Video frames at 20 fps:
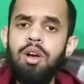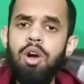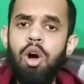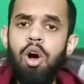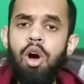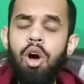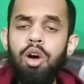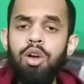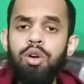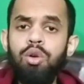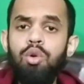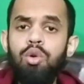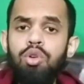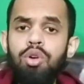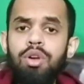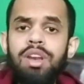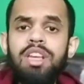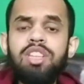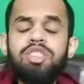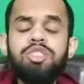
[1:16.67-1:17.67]
और
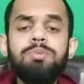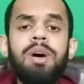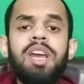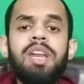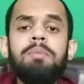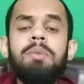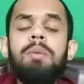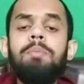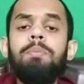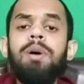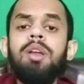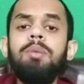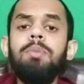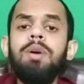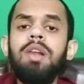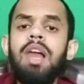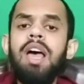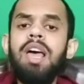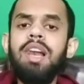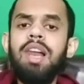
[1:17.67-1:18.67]
उन्होंने इस बारे में
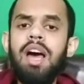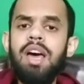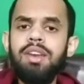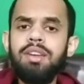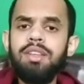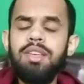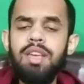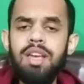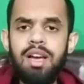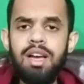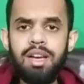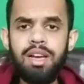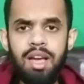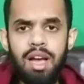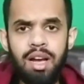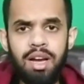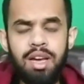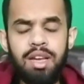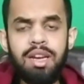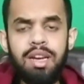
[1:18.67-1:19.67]
बरमला ऐलान किया कि
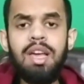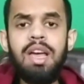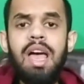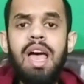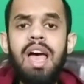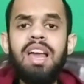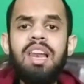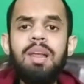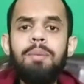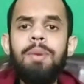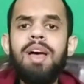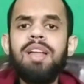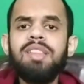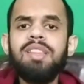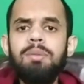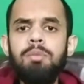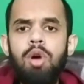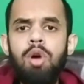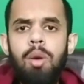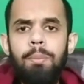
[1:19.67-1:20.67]
अगर अहल बैत
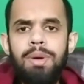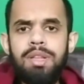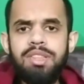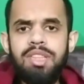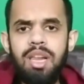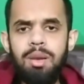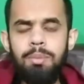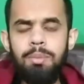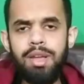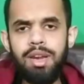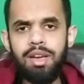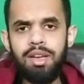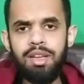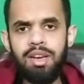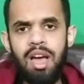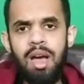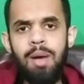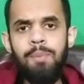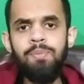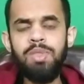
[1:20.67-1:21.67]
की मोहब्बत दिल में
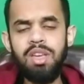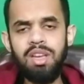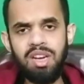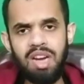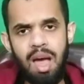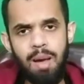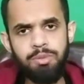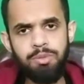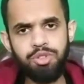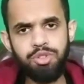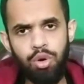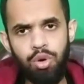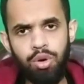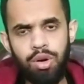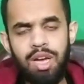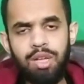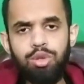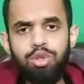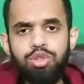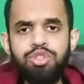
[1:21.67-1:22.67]
रखना राफजी
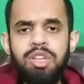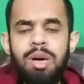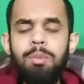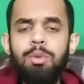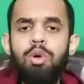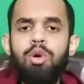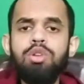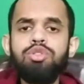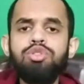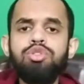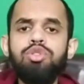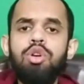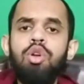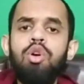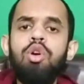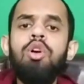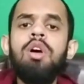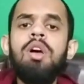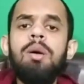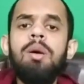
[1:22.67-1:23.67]
होना है तो सब लोग सुन
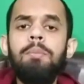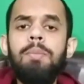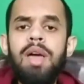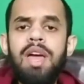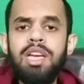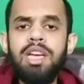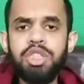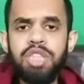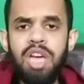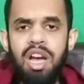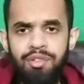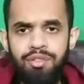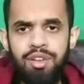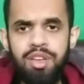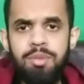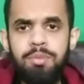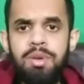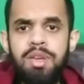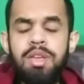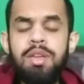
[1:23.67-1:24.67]
लो मैं
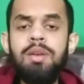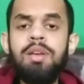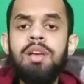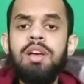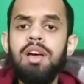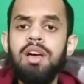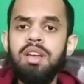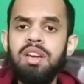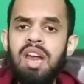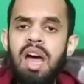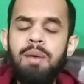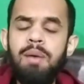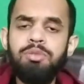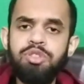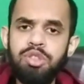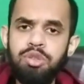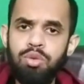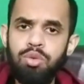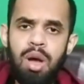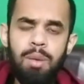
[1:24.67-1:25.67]
शाफी भी
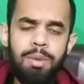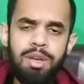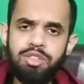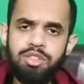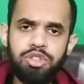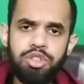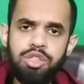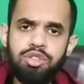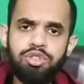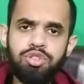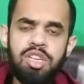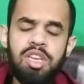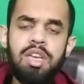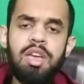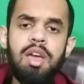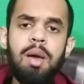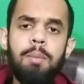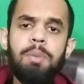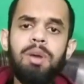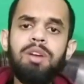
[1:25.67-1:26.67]
राफजी हूँ हमें इस चीज़ की
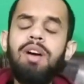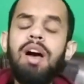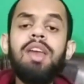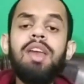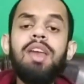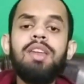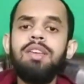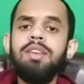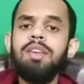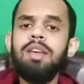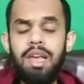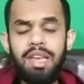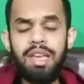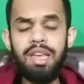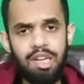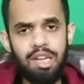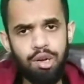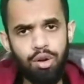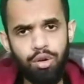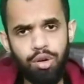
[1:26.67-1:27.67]
परवाह नहीं है
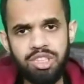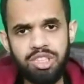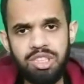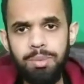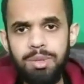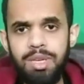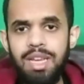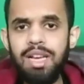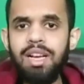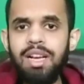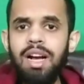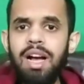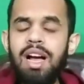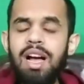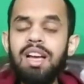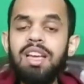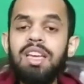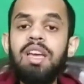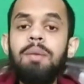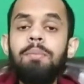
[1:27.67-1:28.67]
लेकिन इन्होंने जब ये कहा
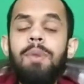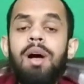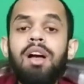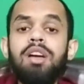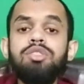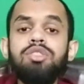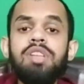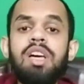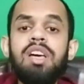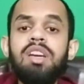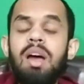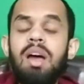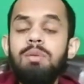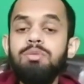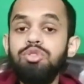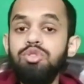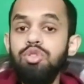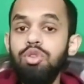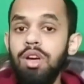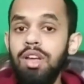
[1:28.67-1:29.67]
कि पाकिस्तान
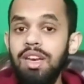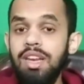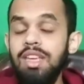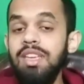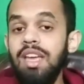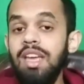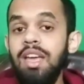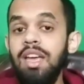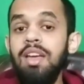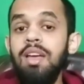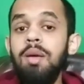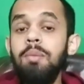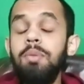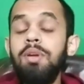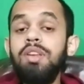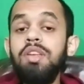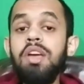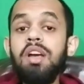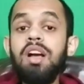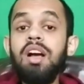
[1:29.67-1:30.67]
राफजियों का नहीं है फिर
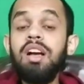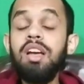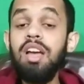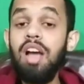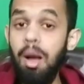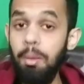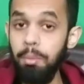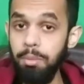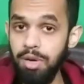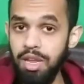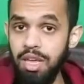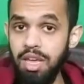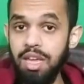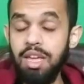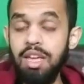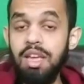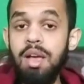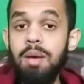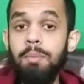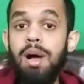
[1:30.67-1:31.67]
ये कहा कि हमने
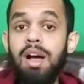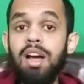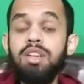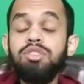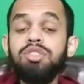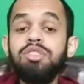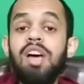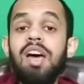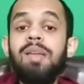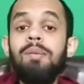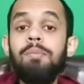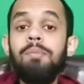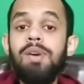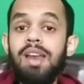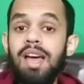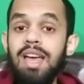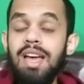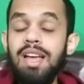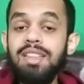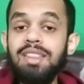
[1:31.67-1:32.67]
पाकिस्तान
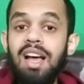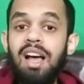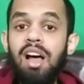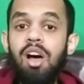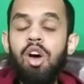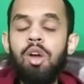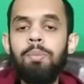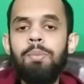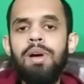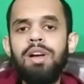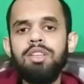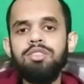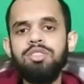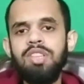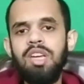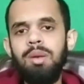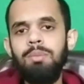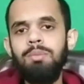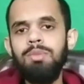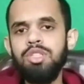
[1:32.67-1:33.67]
बनाया था और
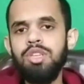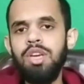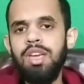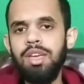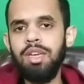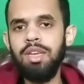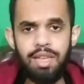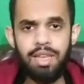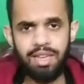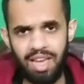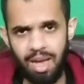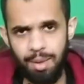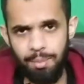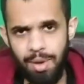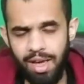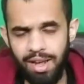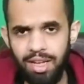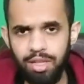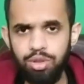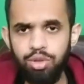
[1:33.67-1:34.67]
पाकिस्तान बचाएंगे देखें
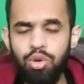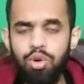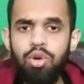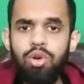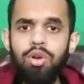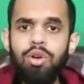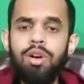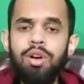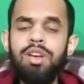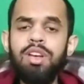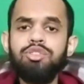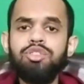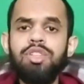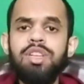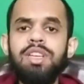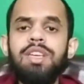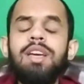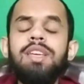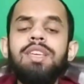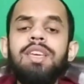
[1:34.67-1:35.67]
हमारा तो
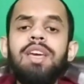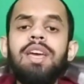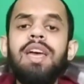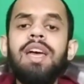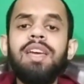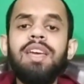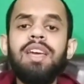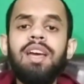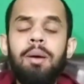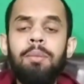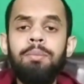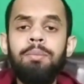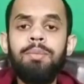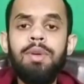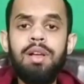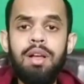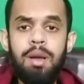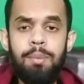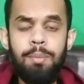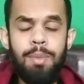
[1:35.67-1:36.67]
नज़रिया ये है कि हम
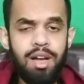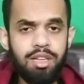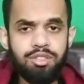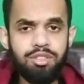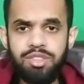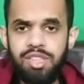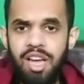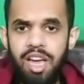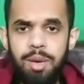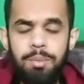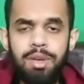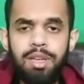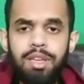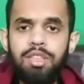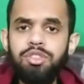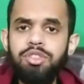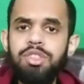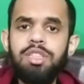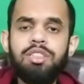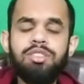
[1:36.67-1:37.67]
पाकिस्तान में
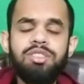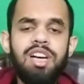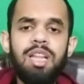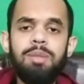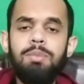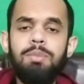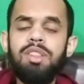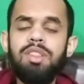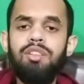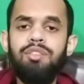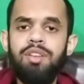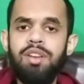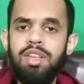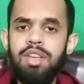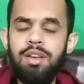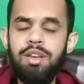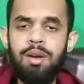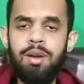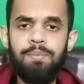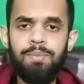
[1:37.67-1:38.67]
किसी के साथ भी
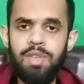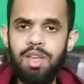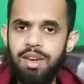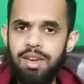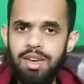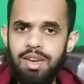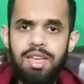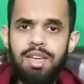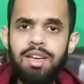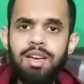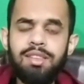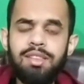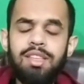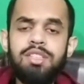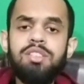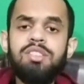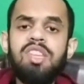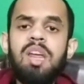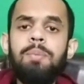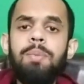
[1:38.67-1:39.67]
तफरीक नहीं करता
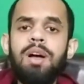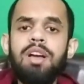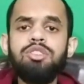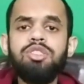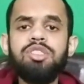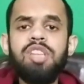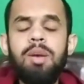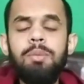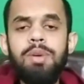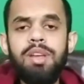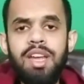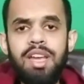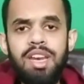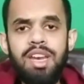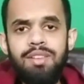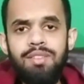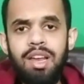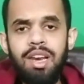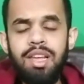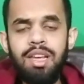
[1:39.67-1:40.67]
जितने पाकिस्तान में
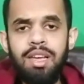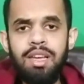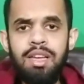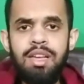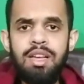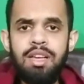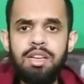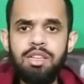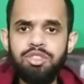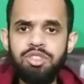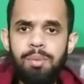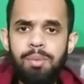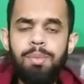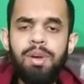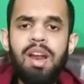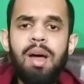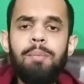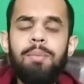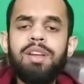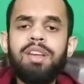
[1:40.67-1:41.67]
रहने वाले हैं सब
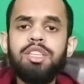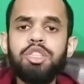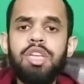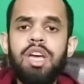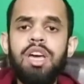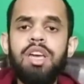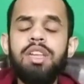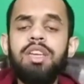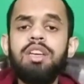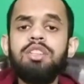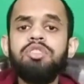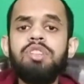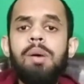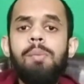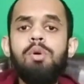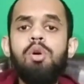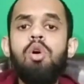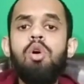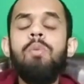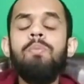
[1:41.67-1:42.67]
बराबर के शहरी हैं
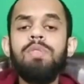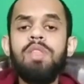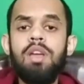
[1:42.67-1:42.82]
सबको